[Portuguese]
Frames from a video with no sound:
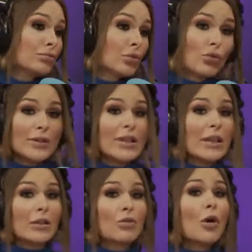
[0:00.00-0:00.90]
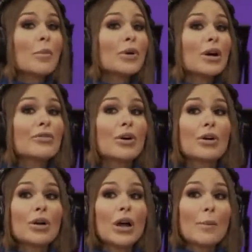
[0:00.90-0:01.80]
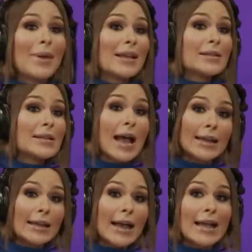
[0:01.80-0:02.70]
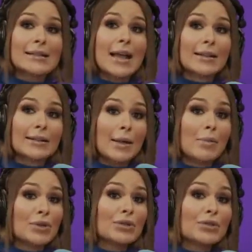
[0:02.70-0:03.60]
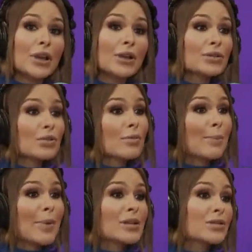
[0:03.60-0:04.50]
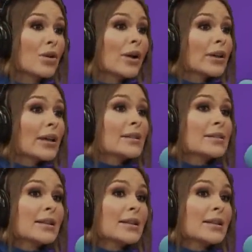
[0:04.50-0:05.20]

É tipo assim, como que eu vou pensar em casar e ter meus filhos com uma pessoa que às